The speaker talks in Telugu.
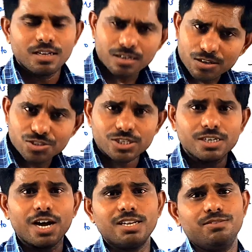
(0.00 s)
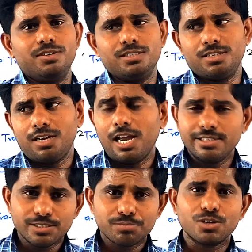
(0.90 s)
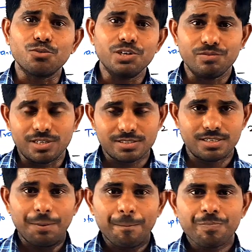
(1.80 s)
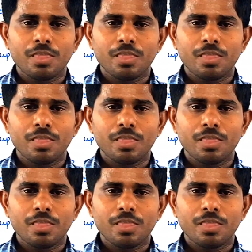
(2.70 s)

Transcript: ఇంకా గన్ షాట్ నాలుగు ఇవ్వండి సార్ ఐదు చెప్తే రెండు ఇవ్వండి సార్